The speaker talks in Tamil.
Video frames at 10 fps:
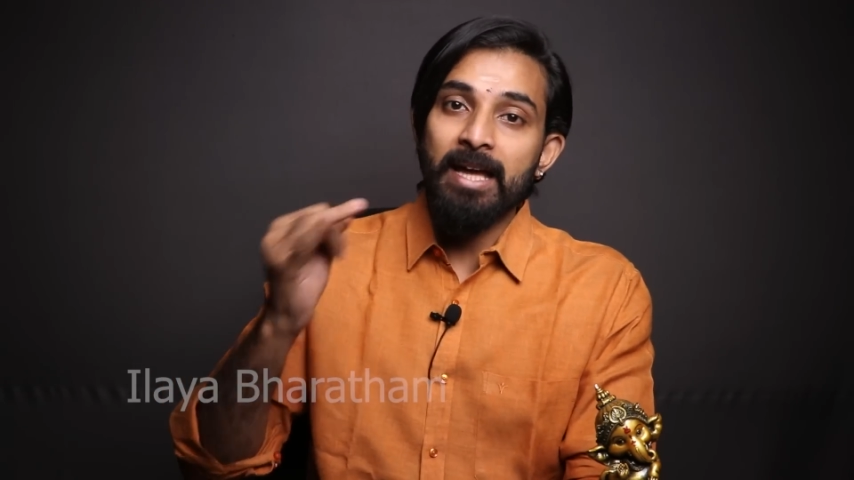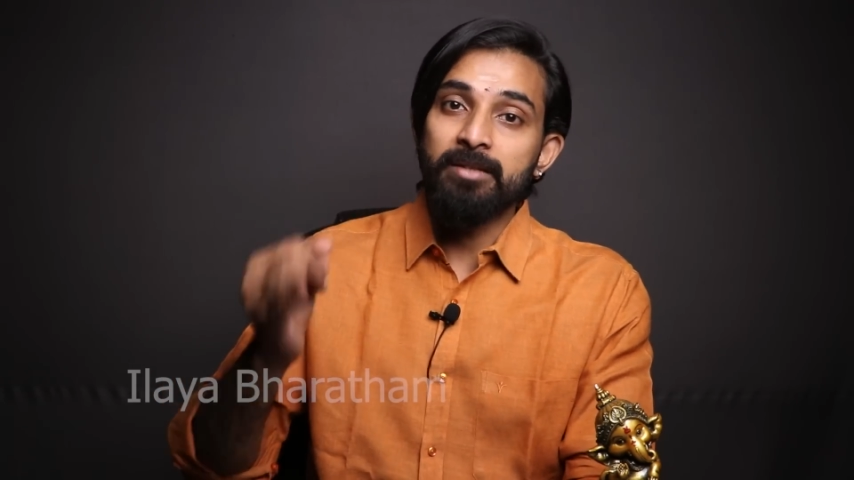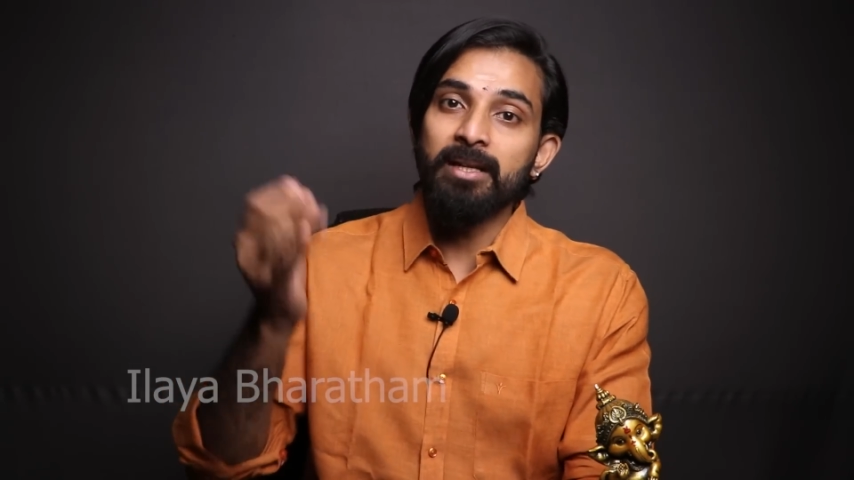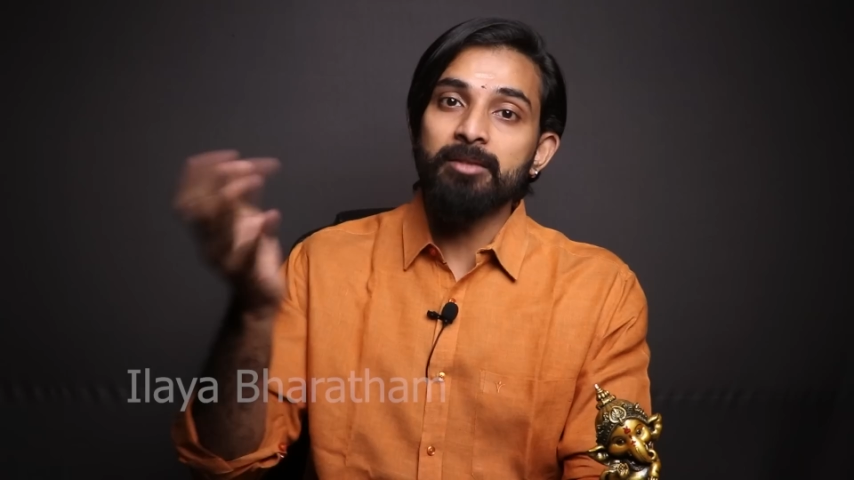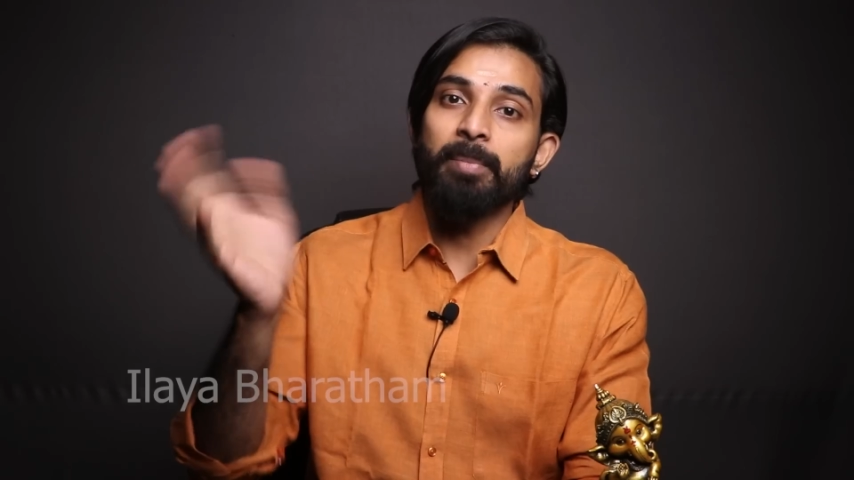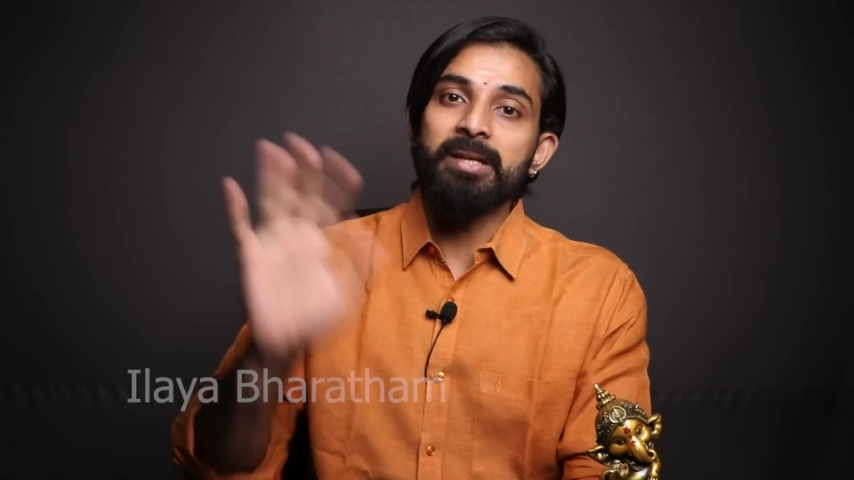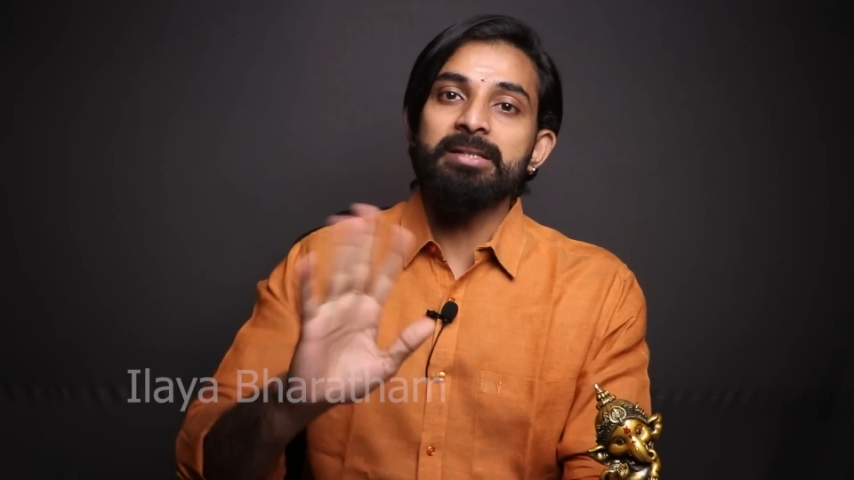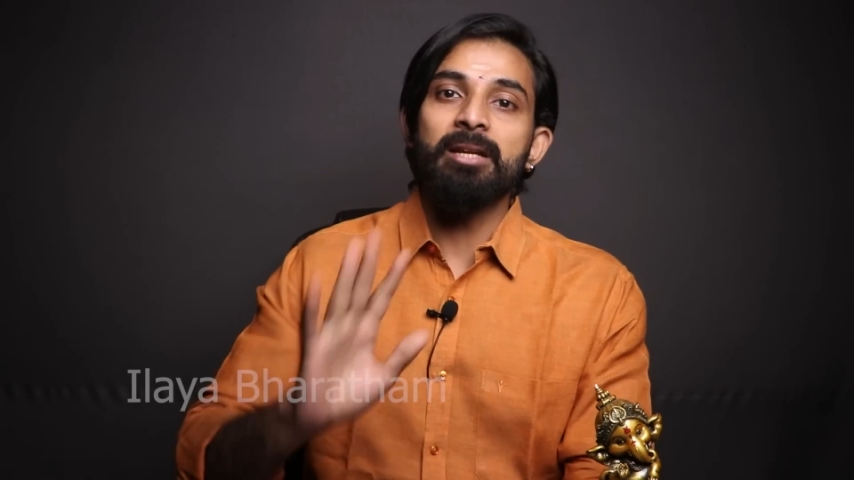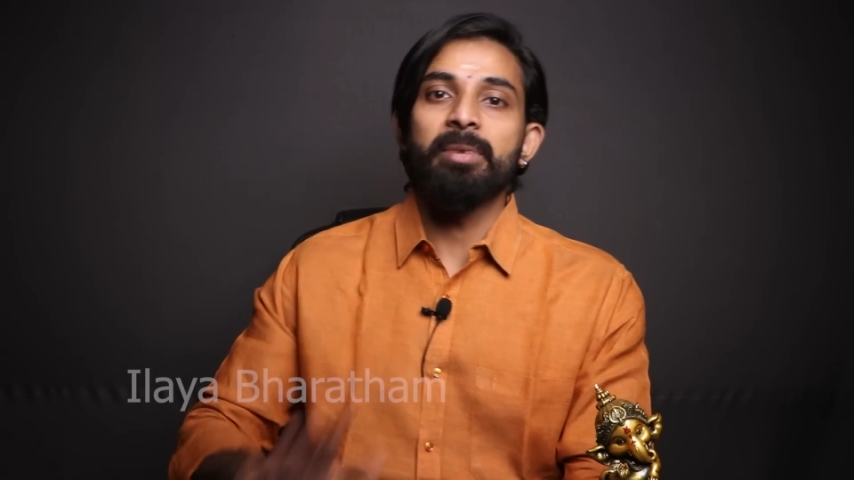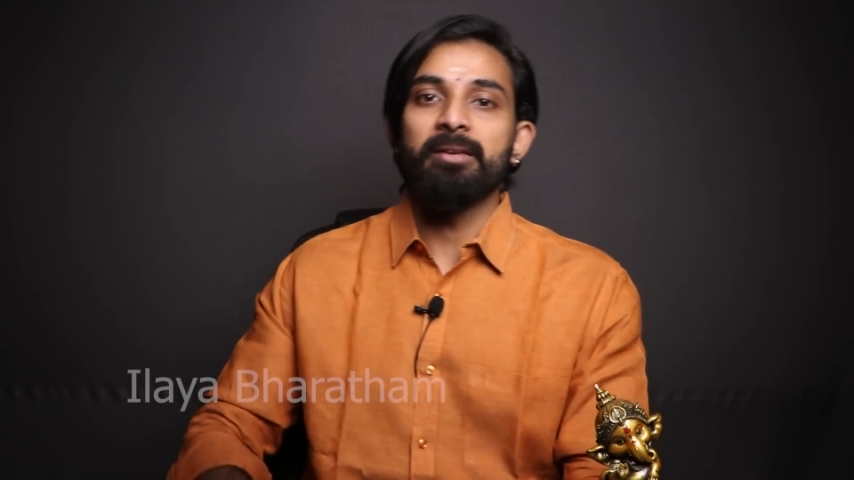ஆஸ் வெல் அஸ்
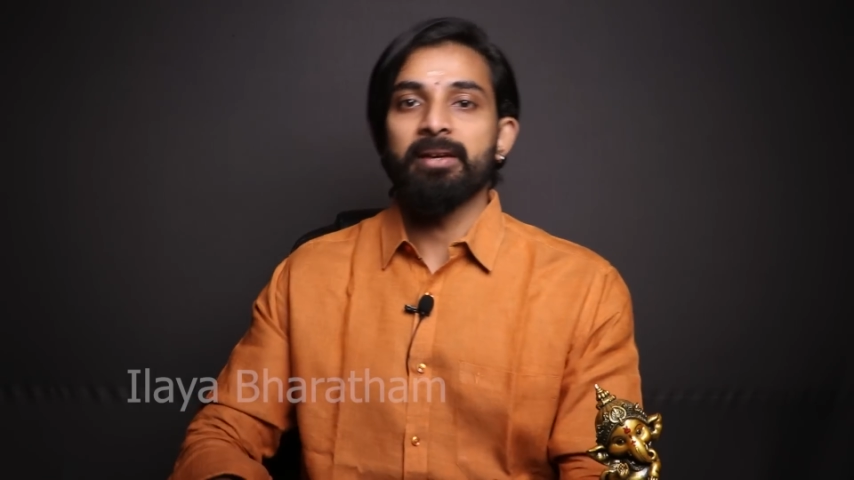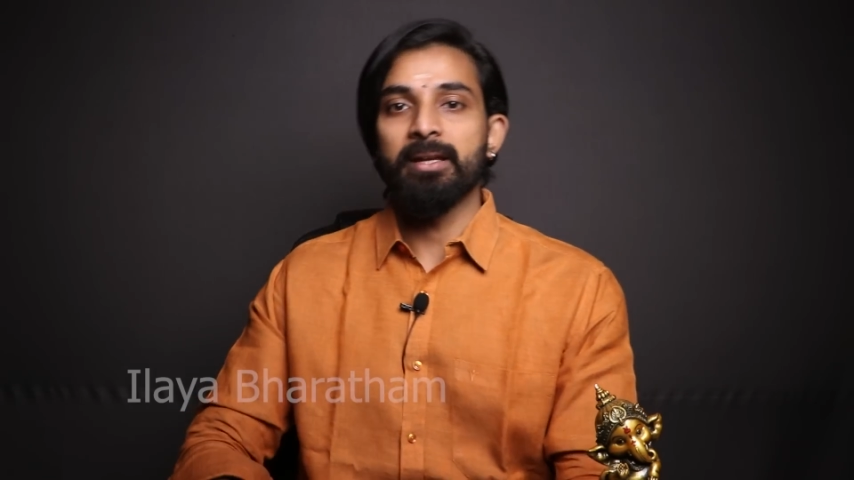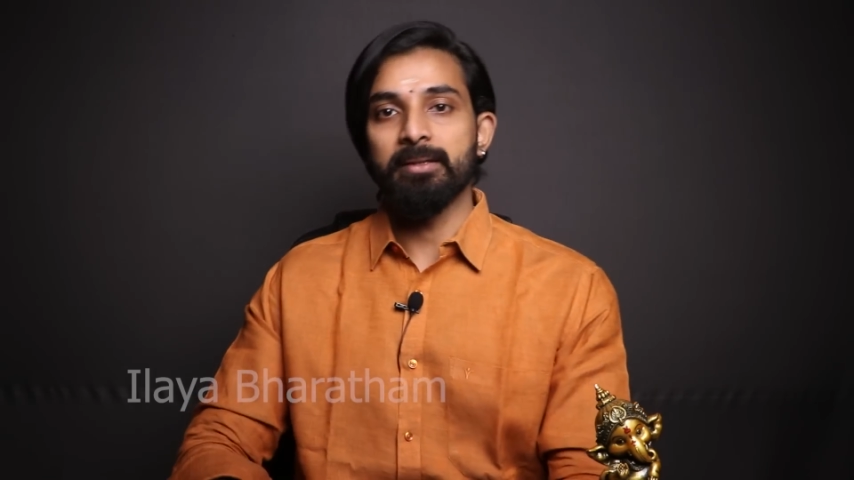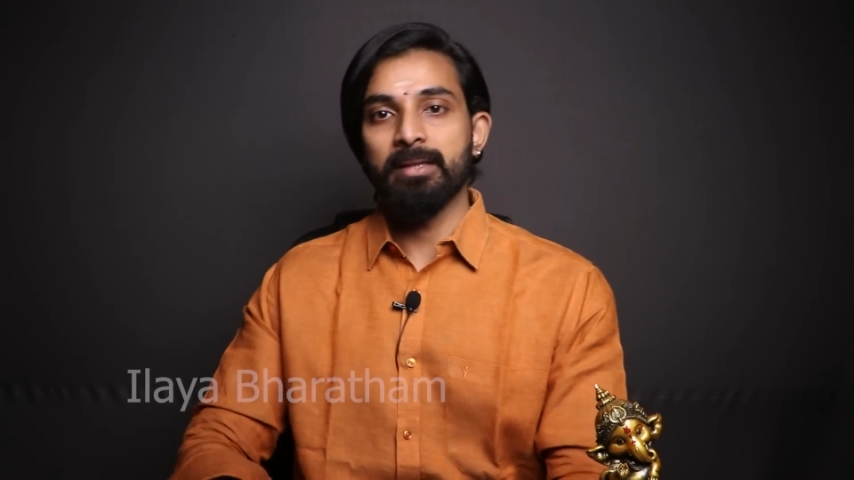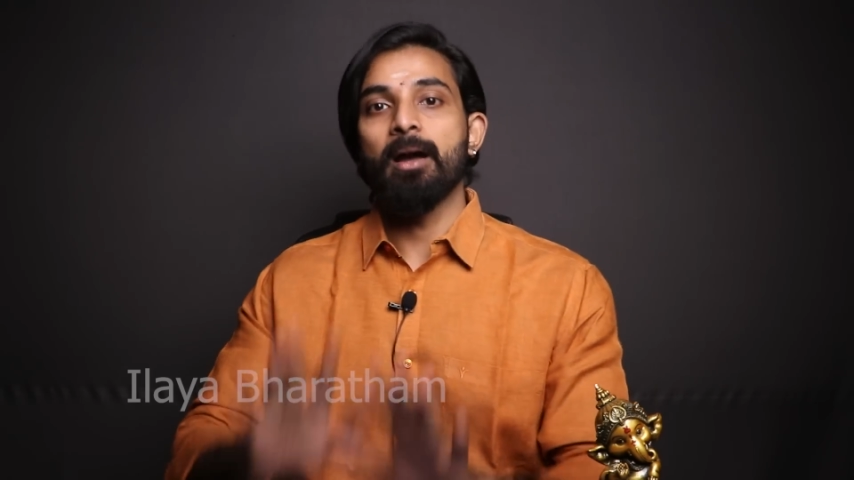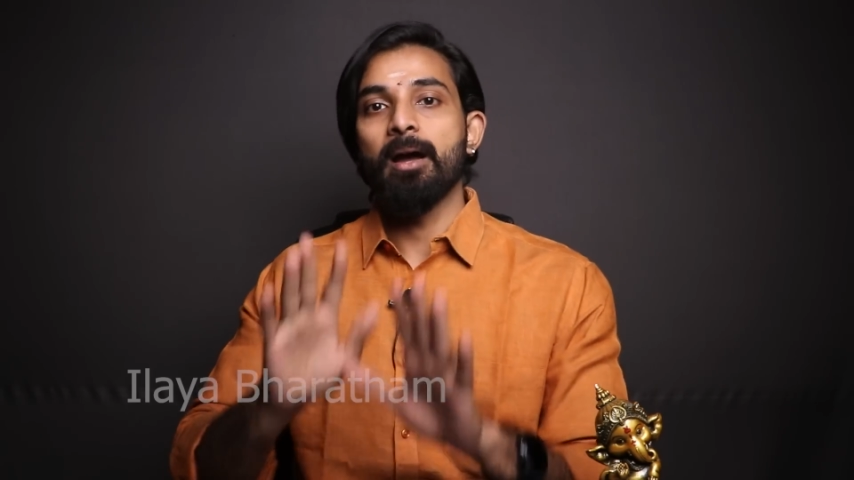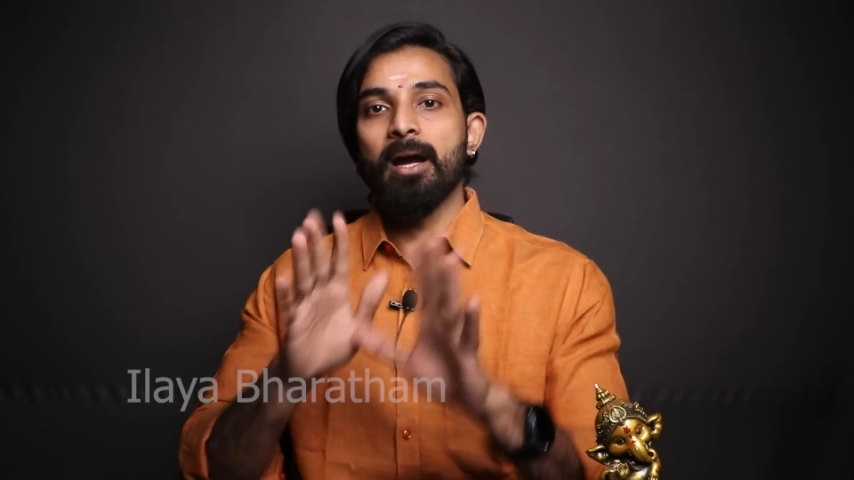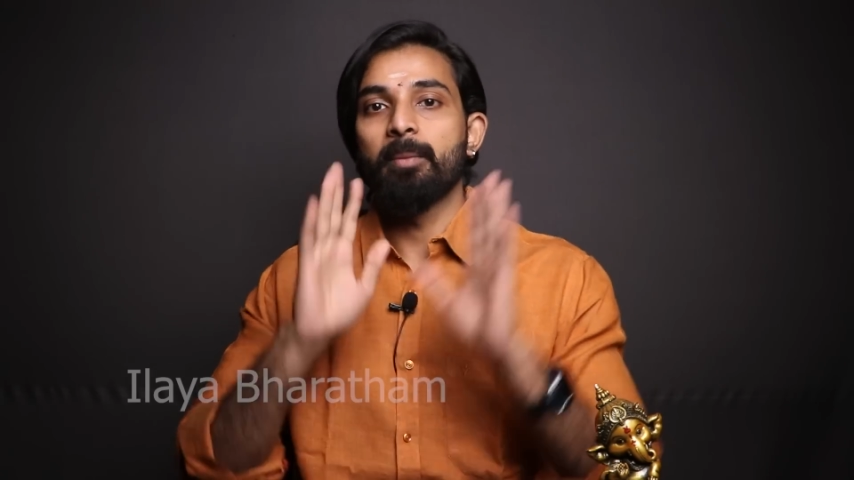பர்சனல் பெனிஃபிட்டுக்கு தான்